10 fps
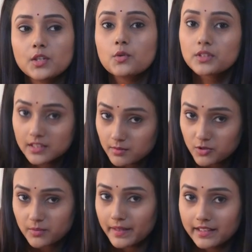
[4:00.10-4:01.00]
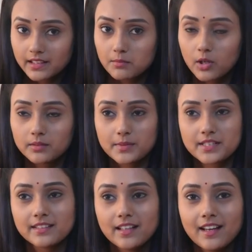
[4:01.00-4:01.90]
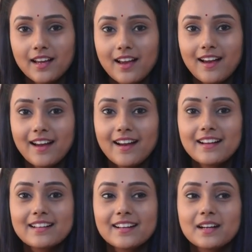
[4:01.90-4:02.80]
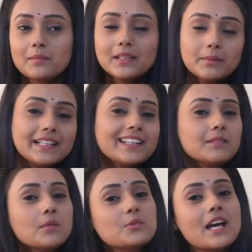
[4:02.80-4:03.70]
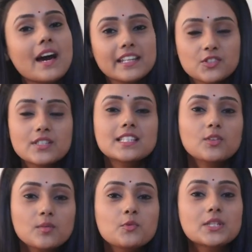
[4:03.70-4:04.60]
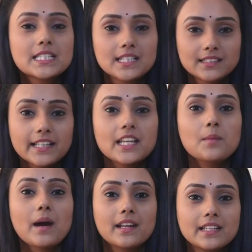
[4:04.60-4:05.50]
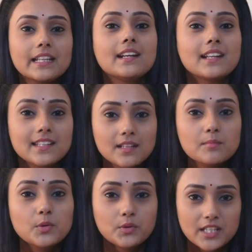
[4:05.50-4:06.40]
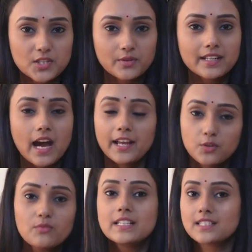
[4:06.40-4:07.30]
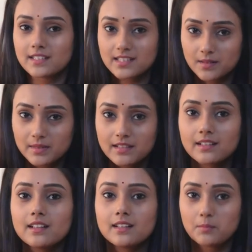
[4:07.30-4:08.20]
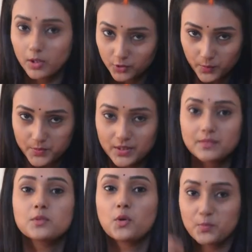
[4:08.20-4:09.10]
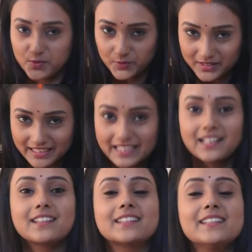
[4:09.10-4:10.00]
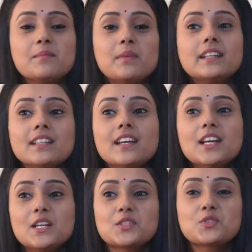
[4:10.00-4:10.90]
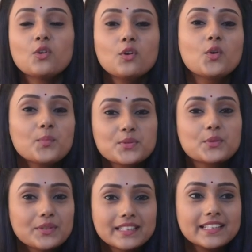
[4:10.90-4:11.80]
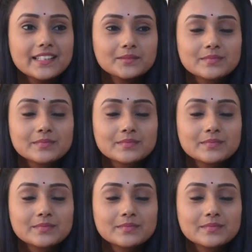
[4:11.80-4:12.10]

कुर्ती मुझे पहनना बहुत पसंद है मतलब इंडियन में मुझे हर एक चीज़ क्योंकि मुझे ऐसा लगता है कि हमारी इंडियन ब्यूटी जो है आई नो वेस्टर्न से भी बहुत खूबसूर खूबसूरती निखरती है बट जो खूबसूरती